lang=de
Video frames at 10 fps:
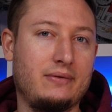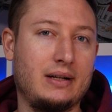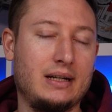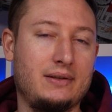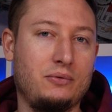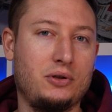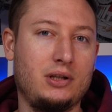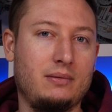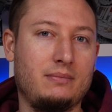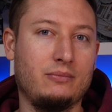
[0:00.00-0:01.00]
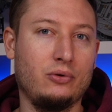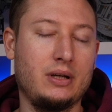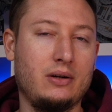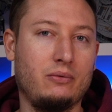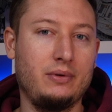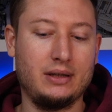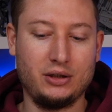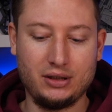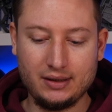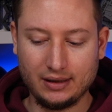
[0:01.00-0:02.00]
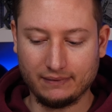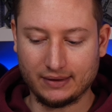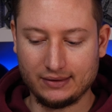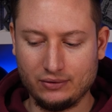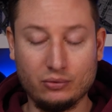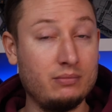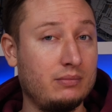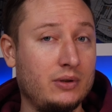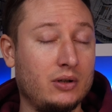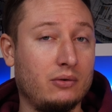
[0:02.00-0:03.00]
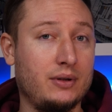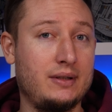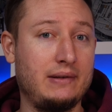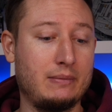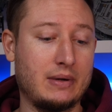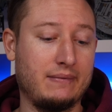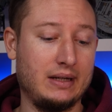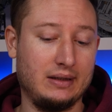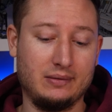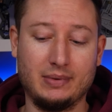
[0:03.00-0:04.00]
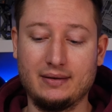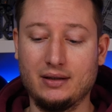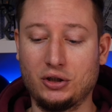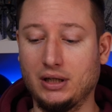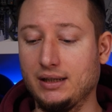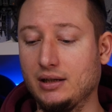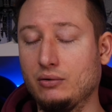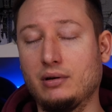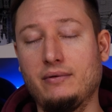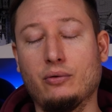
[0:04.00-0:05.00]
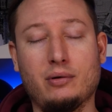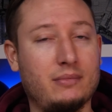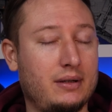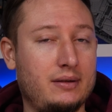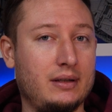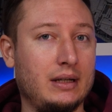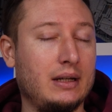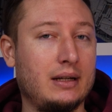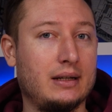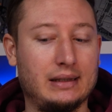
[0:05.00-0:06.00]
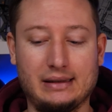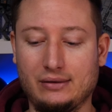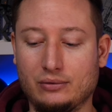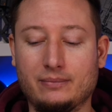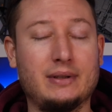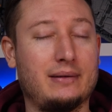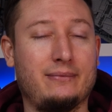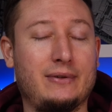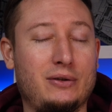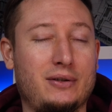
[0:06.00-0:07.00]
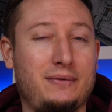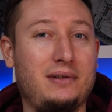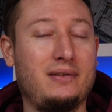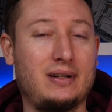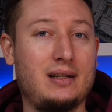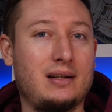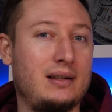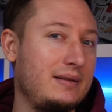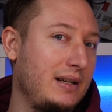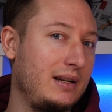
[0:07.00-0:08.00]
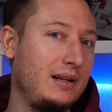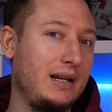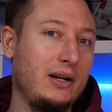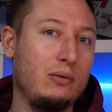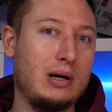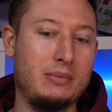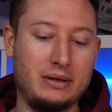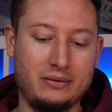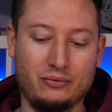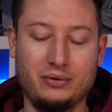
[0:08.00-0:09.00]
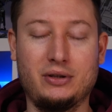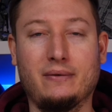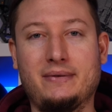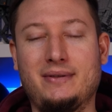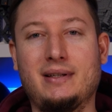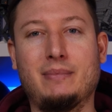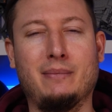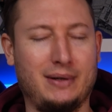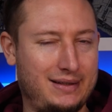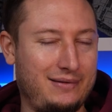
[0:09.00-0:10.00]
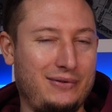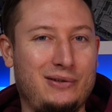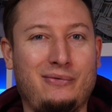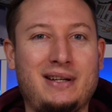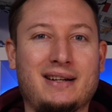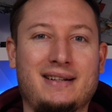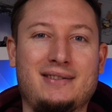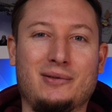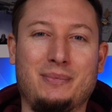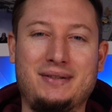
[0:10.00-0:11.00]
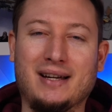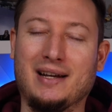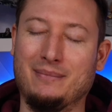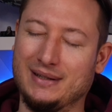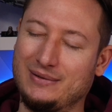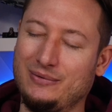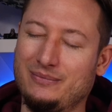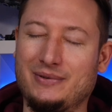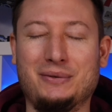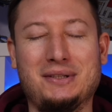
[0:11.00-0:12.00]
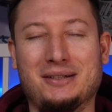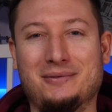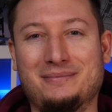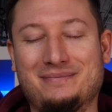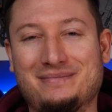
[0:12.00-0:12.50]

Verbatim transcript: Vergleich zwischen dem Mulking und der G-Star-Version. Und dann sehen wir mal, welches besser, schlechter oder wie auch immer ist. Also, ja, wenn euch das Video gefallen hat, lasst gerne ein Like oder ein Abo da und ich hoffe, wir sehen uns dann beim nächsten Video wieder. Also, bis dahin, macht's gut und ciao.